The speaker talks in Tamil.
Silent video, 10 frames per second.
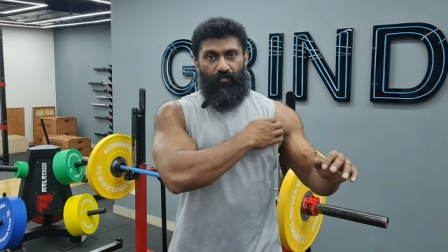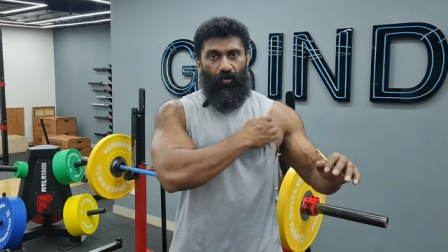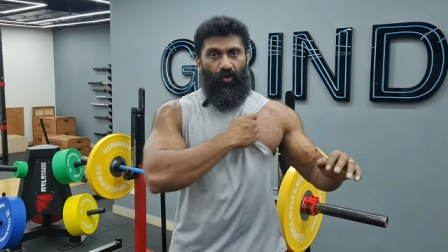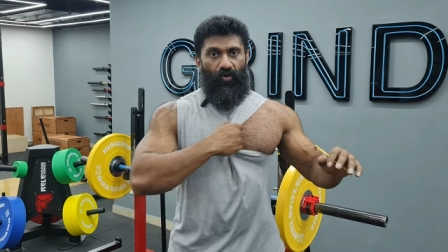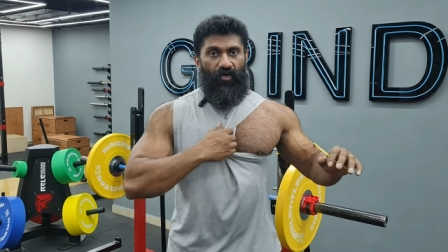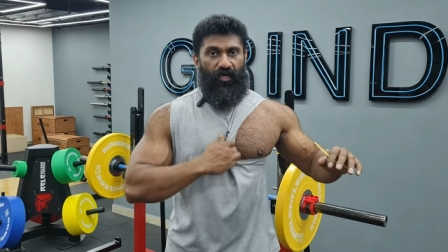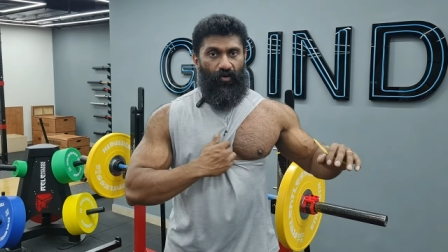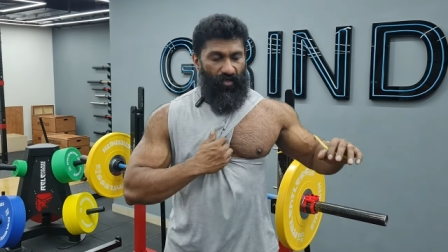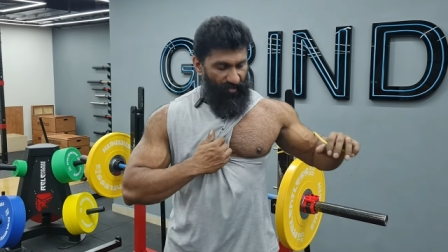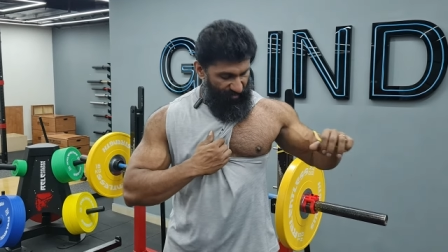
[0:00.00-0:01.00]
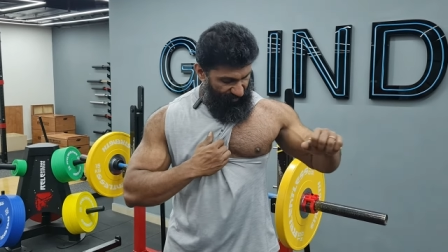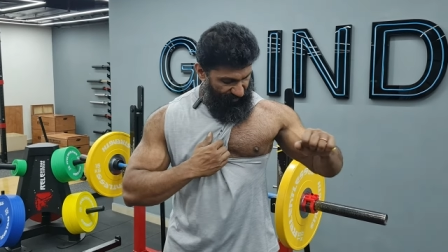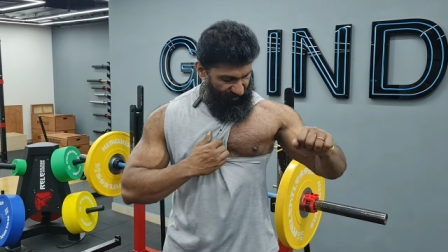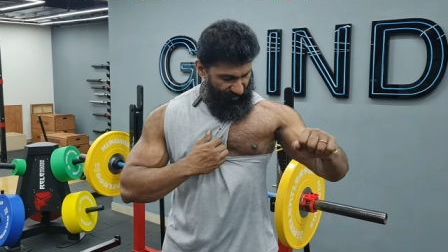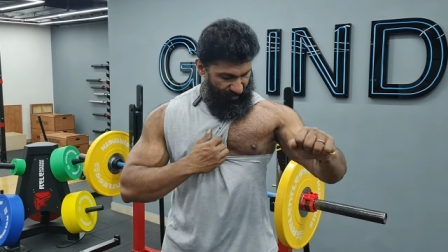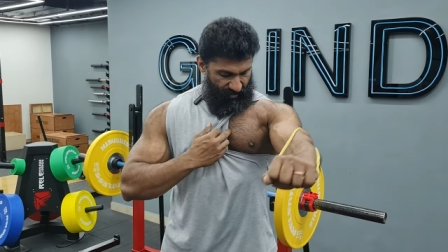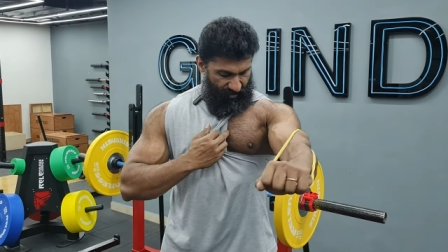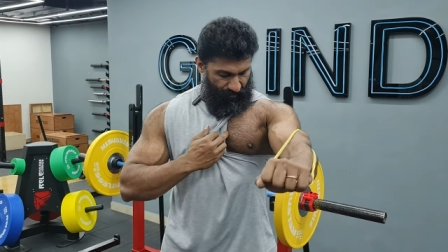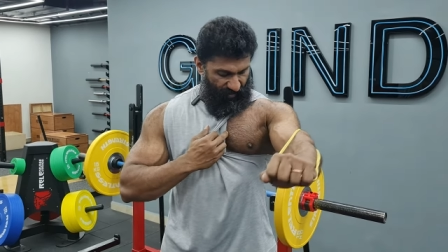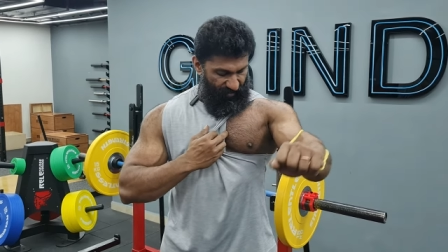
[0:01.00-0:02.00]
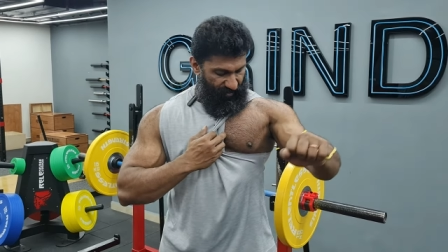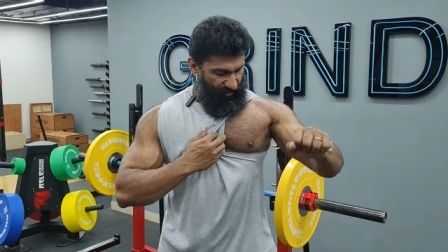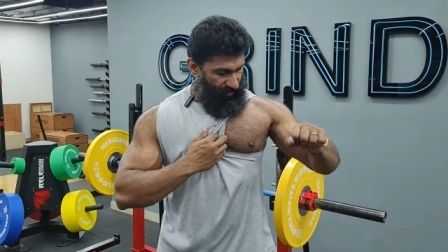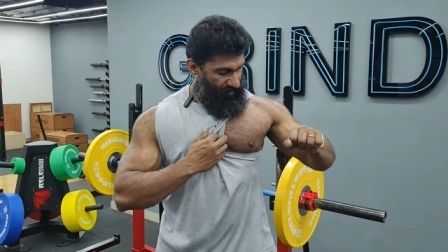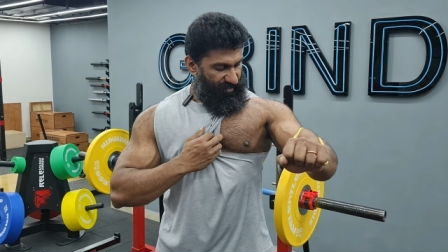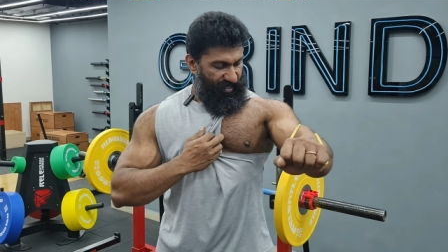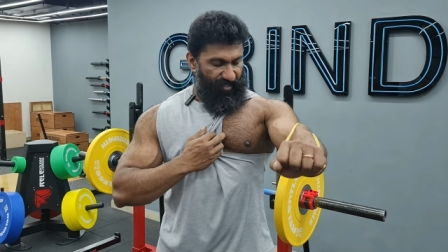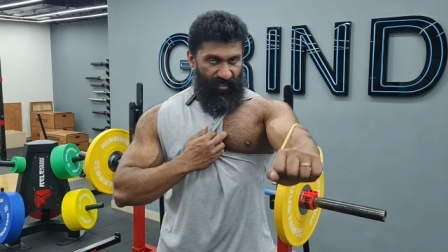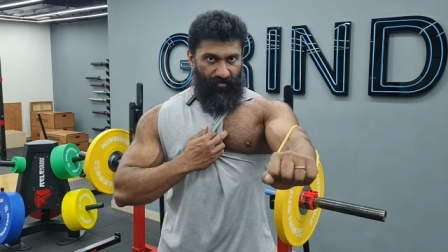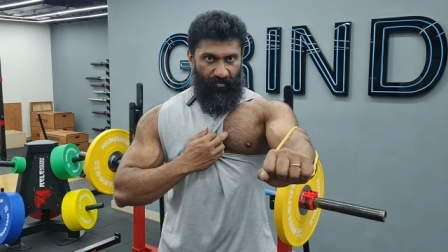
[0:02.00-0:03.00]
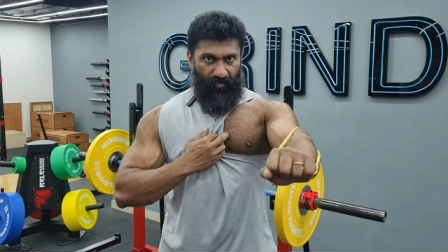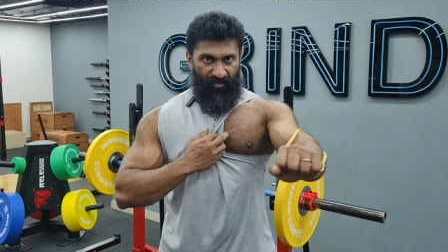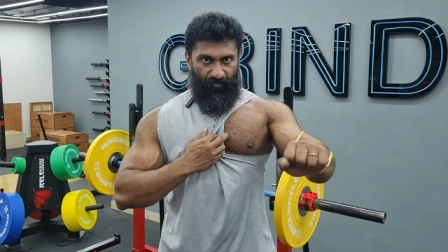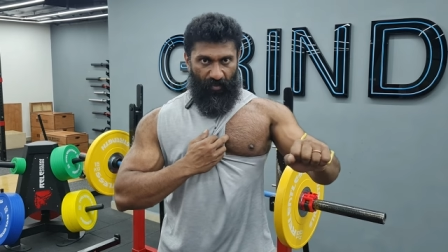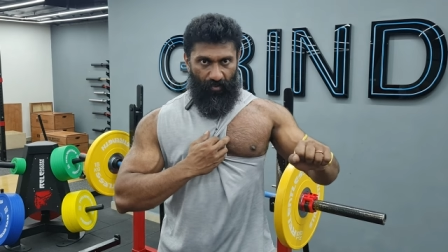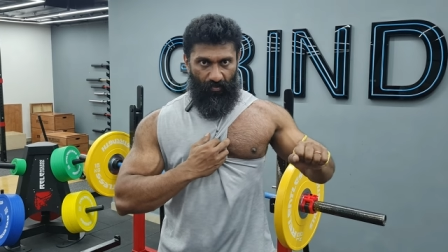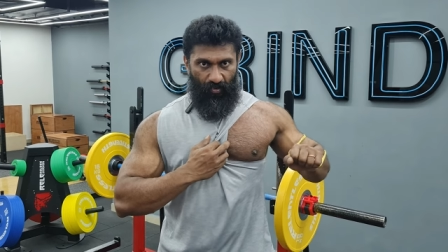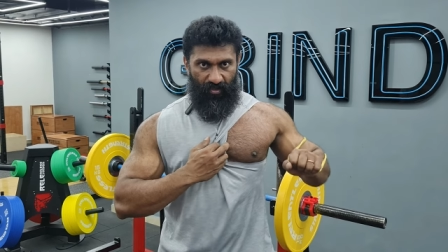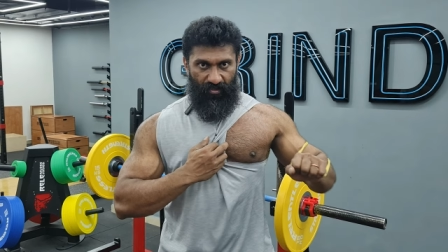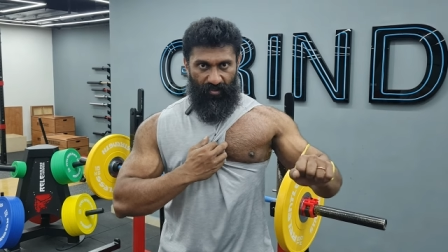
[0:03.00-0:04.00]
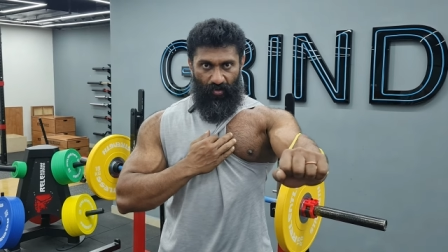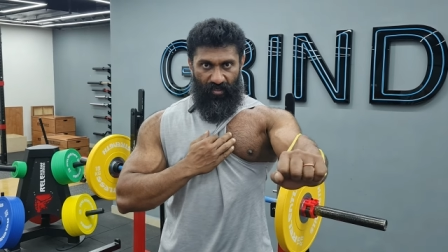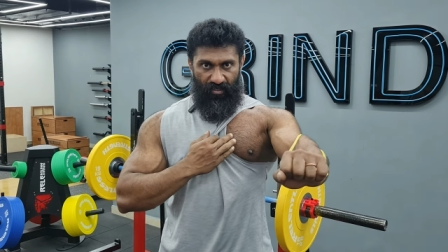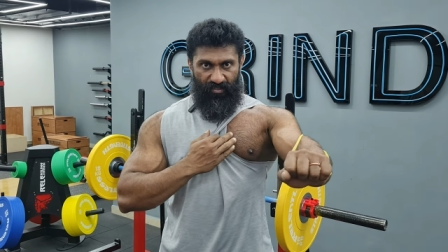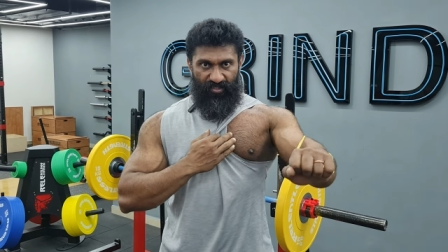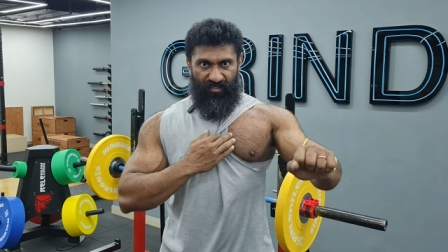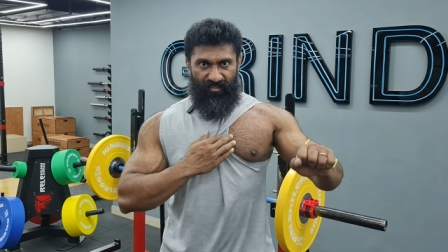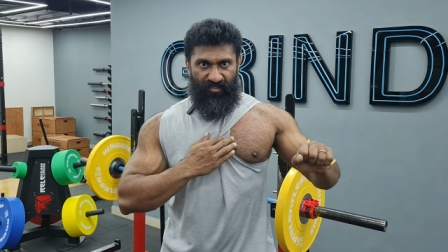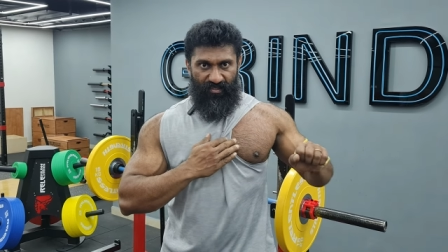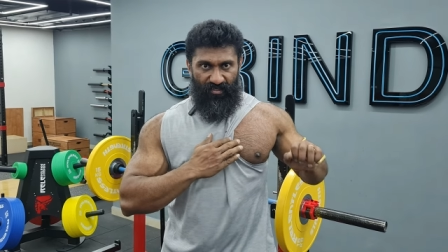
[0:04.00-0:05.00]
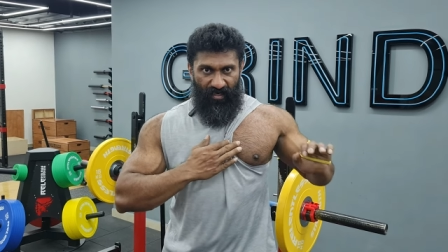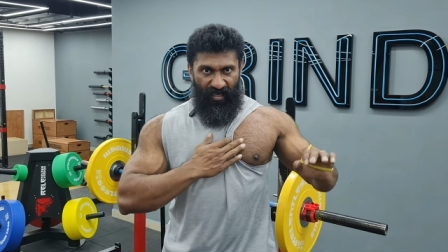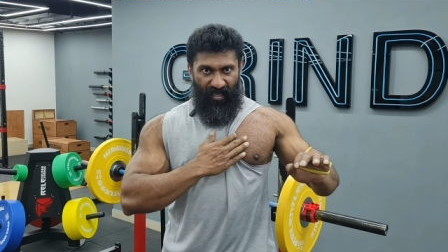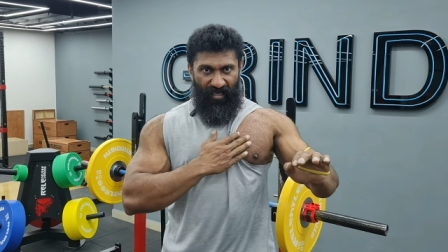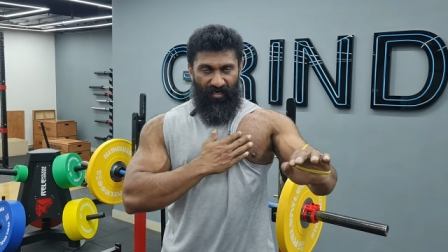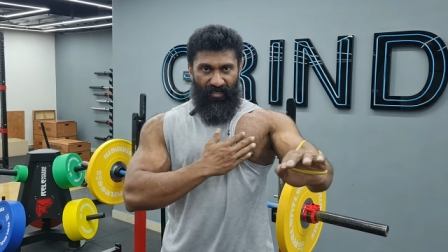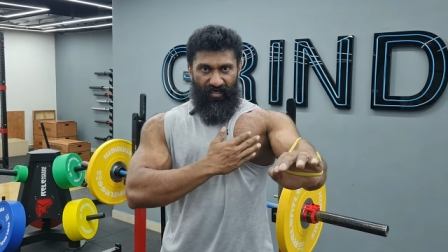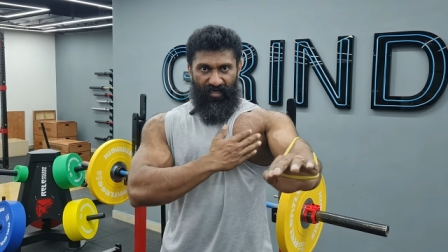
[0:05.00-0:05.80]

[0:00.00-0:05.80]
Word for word: இப்போது என்னோட செஸ்ட்டை நீங்கள் பார்த்தீங்கன்னா ஸ்ட்ரெயிட்டாக இப்படி ப்ரெஸ் பண்ணும்போது என்னோட செஸ்ட்டு நேர